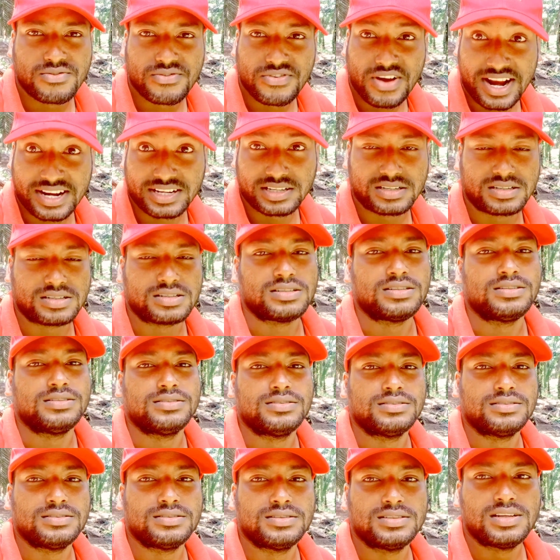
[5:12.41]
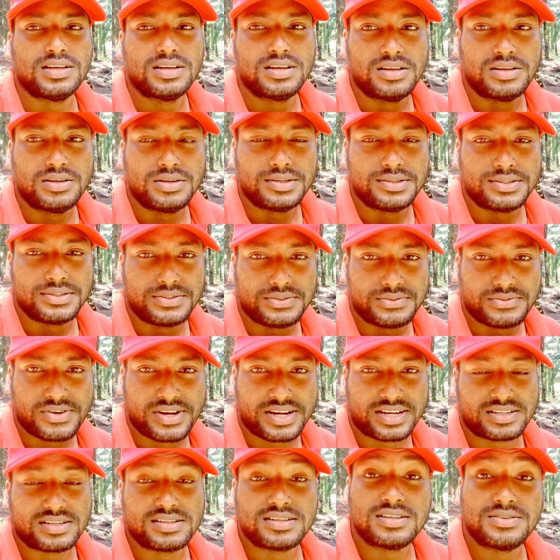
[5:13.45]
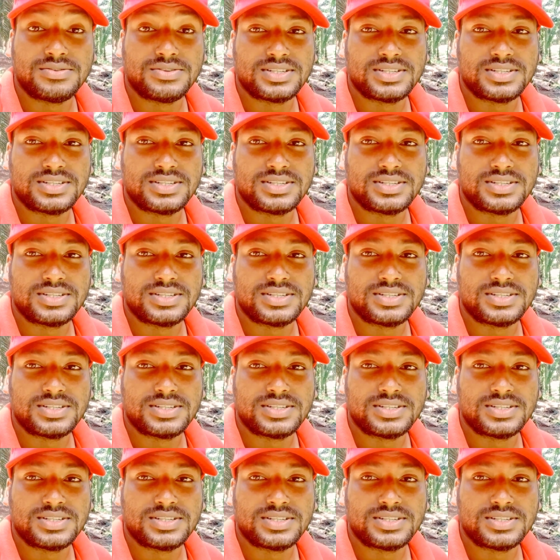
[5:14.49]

ফ্যাক্টরি ফ্যাক্টরি